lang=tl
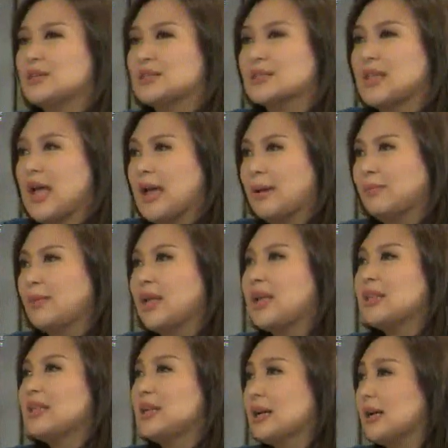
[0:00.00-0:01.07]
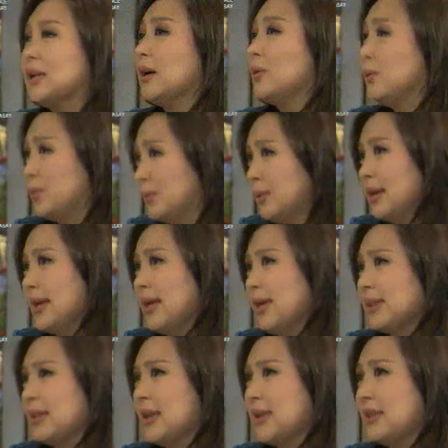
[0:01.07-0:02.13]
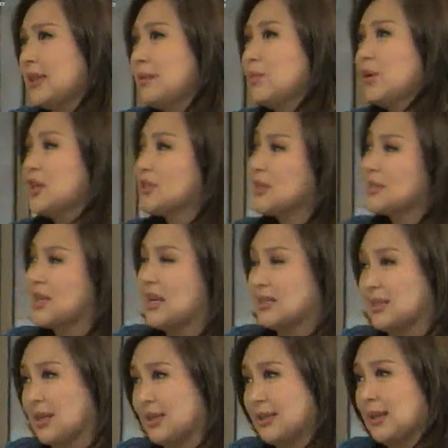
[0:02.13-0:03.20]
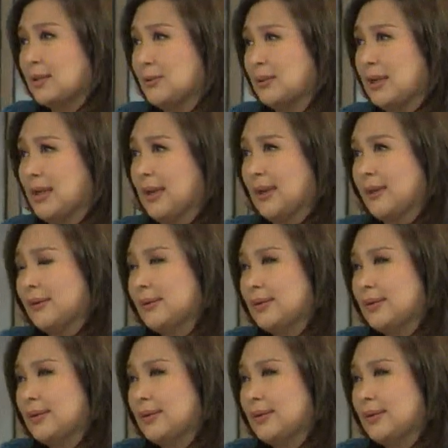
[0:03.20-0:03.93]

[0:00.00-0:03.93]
this time na hindi ka na uulit, na hindi mo na siya sasaktan ulit?